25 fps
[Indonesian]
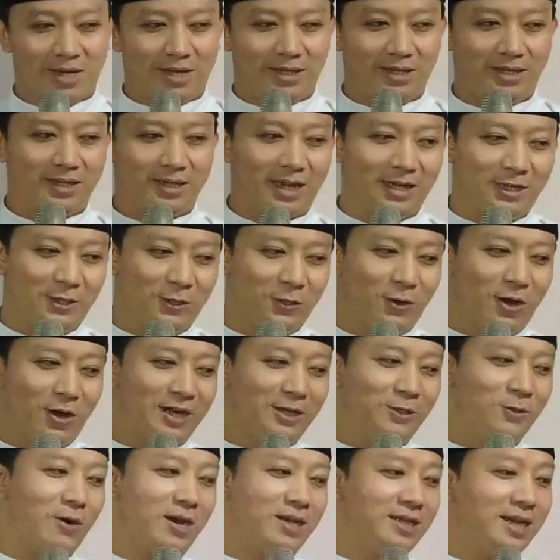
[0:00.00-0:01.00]
dengan
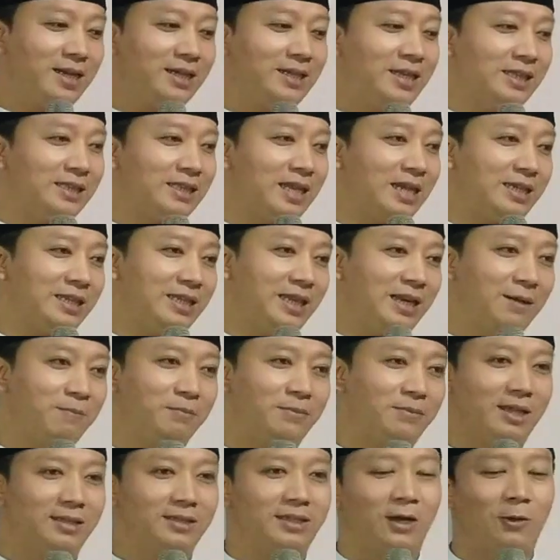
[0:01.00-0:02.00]
doa-doa yang kita
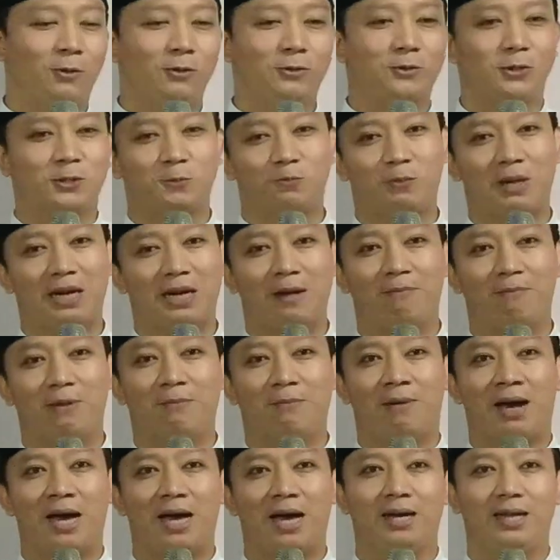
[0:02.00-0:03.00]
kirimkan terkhusus pada
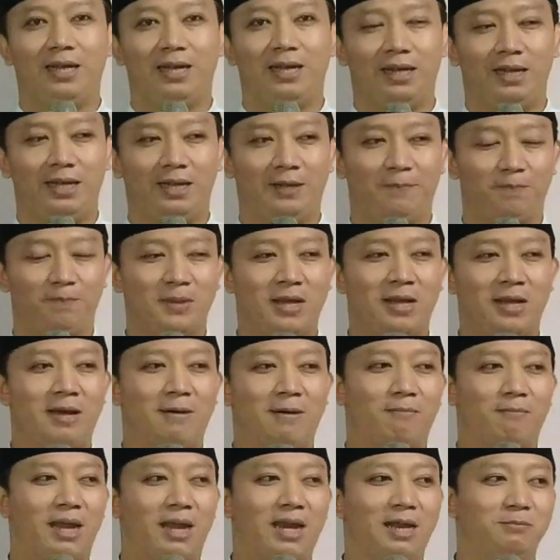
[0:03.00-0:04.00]
malam hari ini
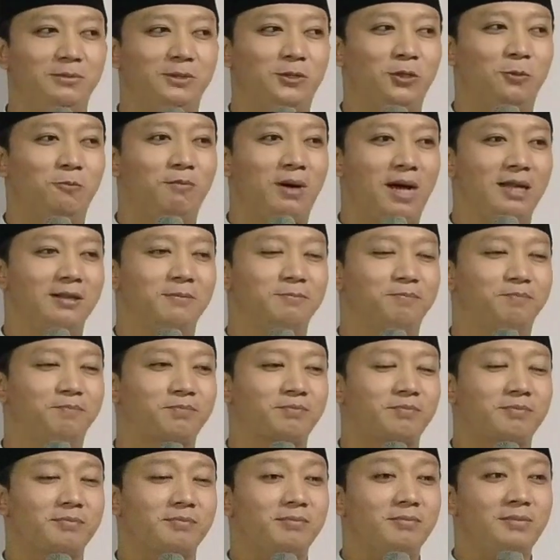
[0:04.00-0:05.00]
malam Jumat
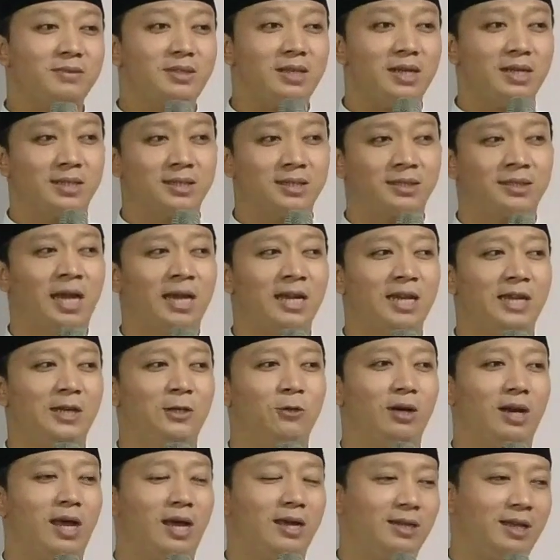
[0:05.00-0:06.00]

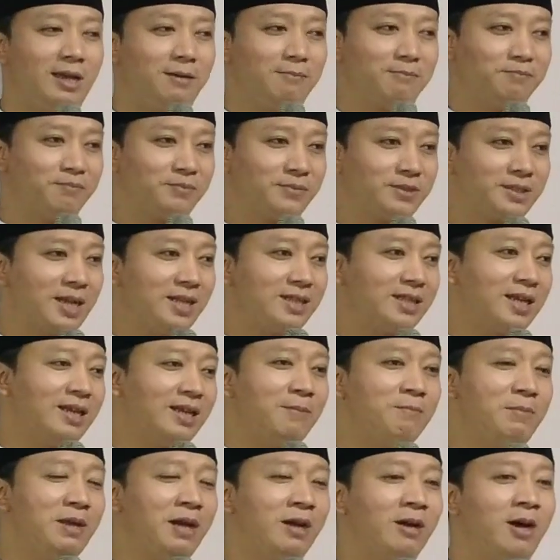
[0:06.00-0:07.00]
Sayyidul Ayam kata
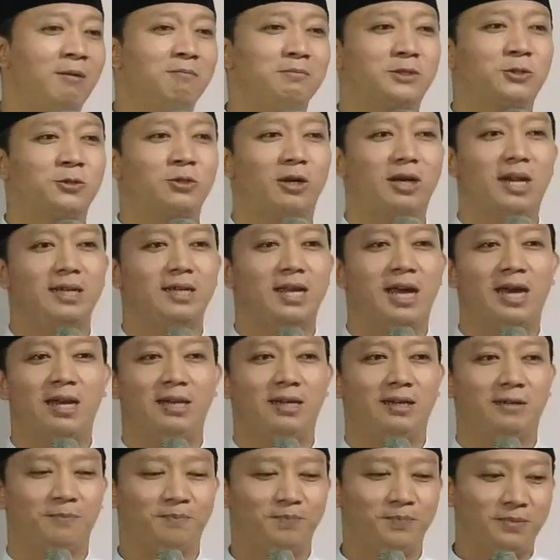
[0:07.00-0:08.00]
Nabi Khamsul
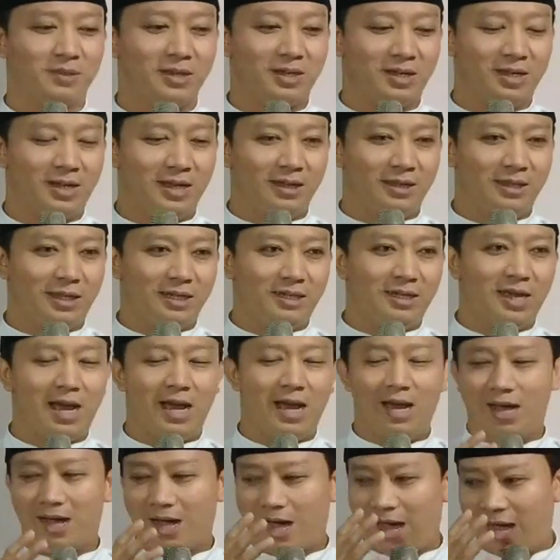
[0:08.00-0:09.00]
Ayalin tidak,
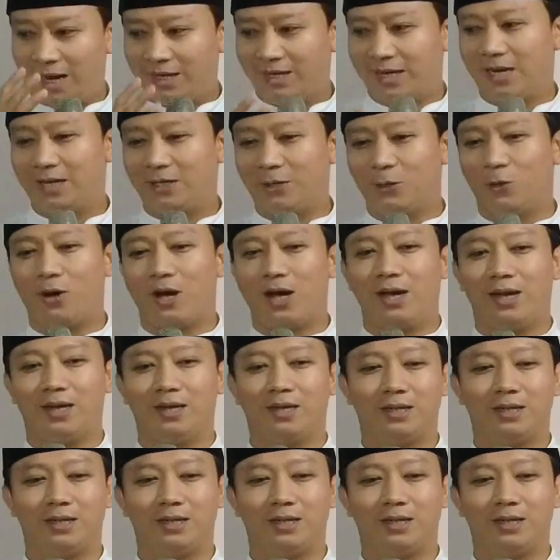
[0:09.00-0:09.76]
ada doa.